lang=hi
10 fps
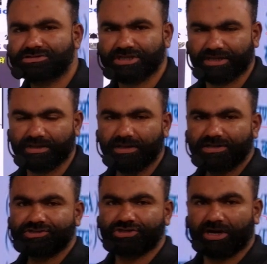से
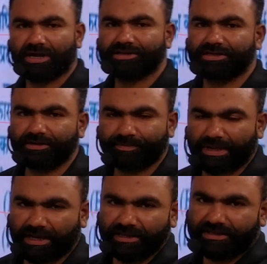चार दिन
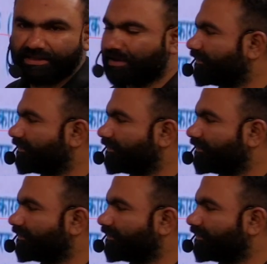पहले की ये